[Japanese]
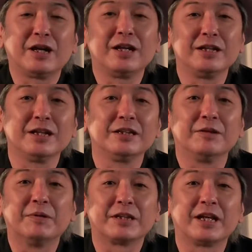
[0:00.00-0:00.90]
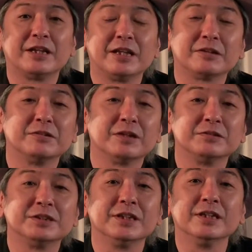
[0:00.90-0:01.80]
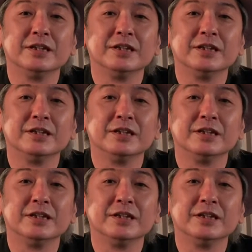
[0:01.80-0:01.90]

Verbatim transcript: あれなんでまたやりたくなるし、